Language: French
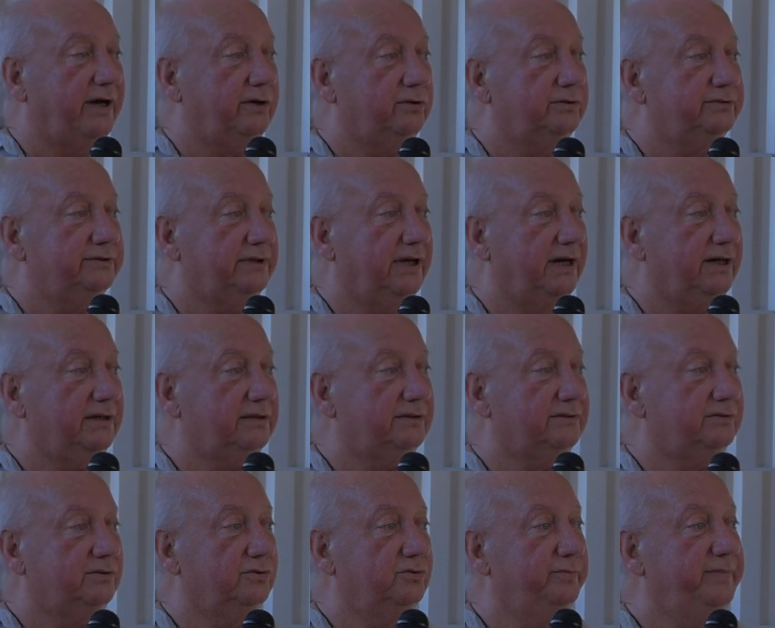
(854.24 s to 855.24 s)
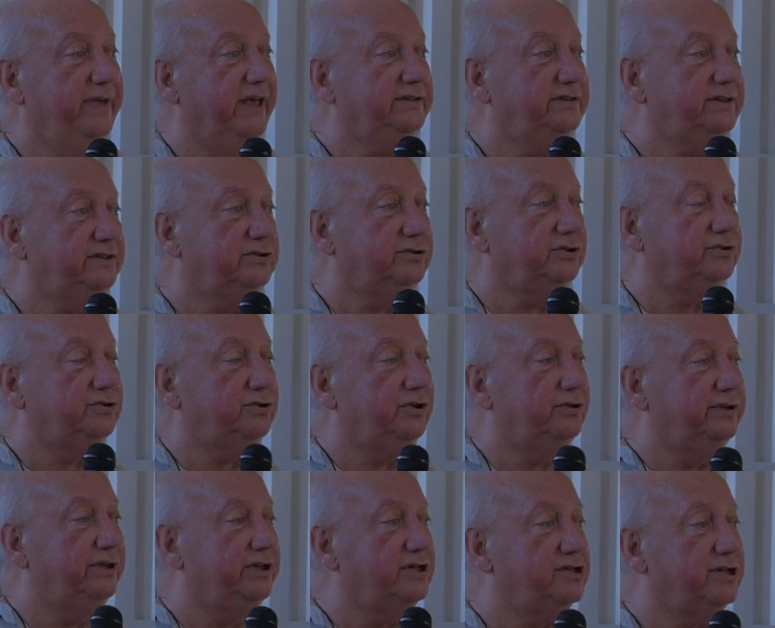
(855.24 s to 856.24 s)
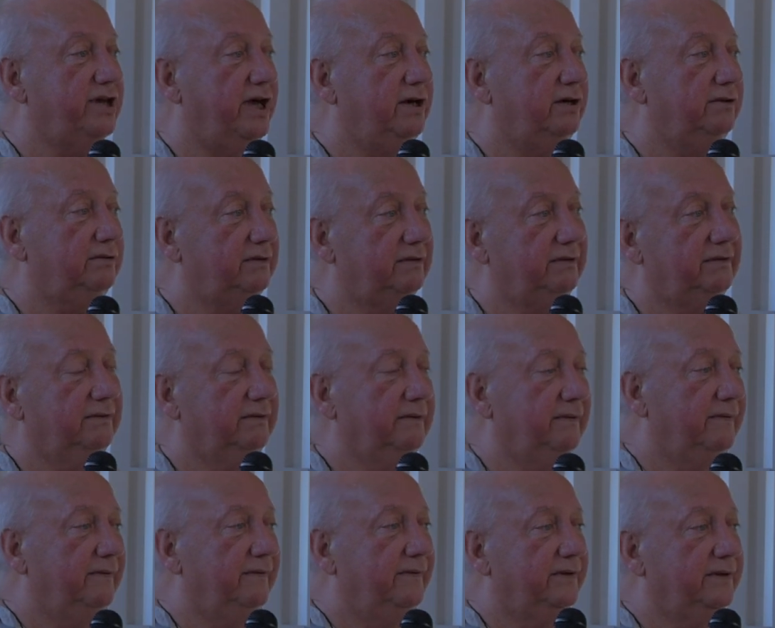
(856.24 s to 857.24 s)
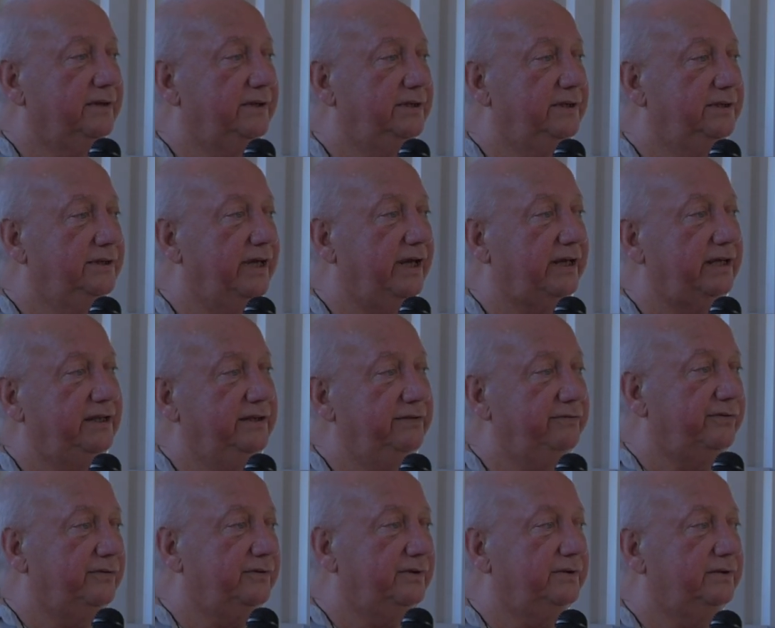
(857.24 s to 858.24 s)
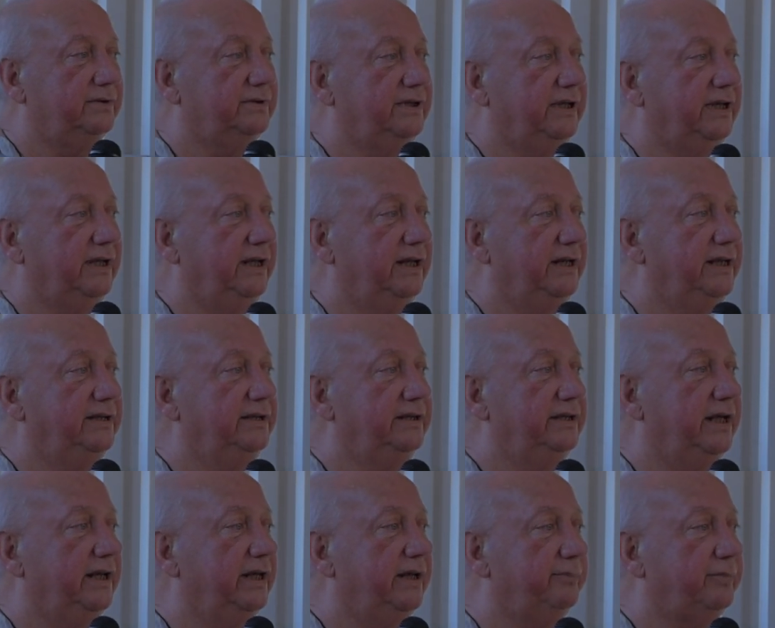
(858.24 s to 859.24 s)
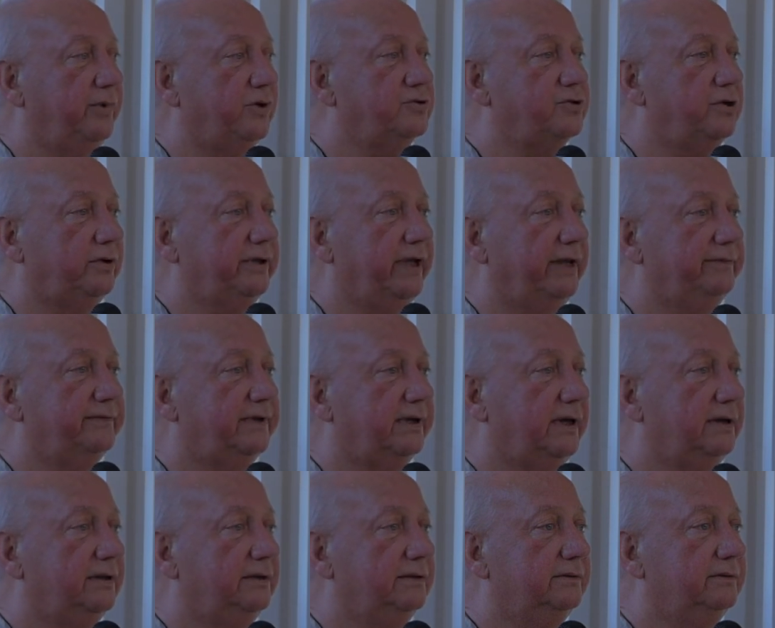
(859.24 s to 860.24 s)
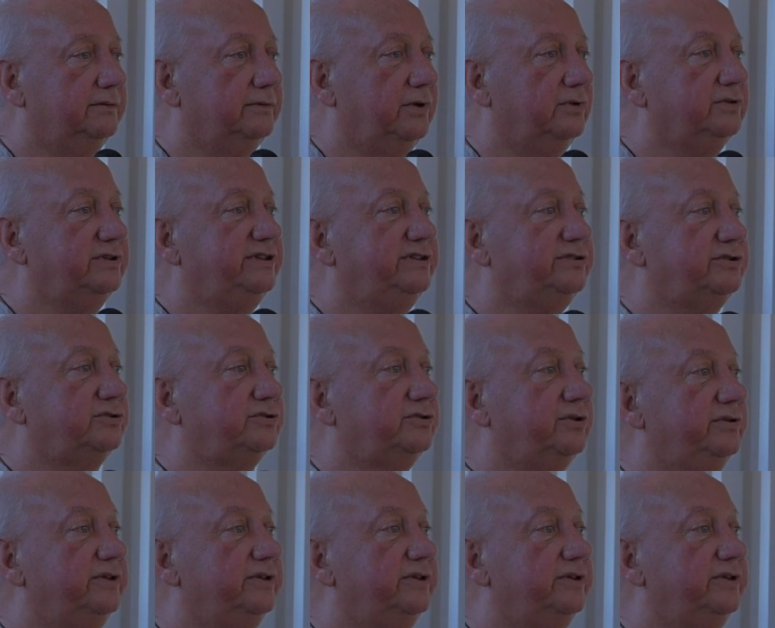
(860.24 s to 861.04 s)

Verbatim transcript: contact ou bien si ce sont des gens qui dérivent des lignées proche-orientales. Donc si ce sont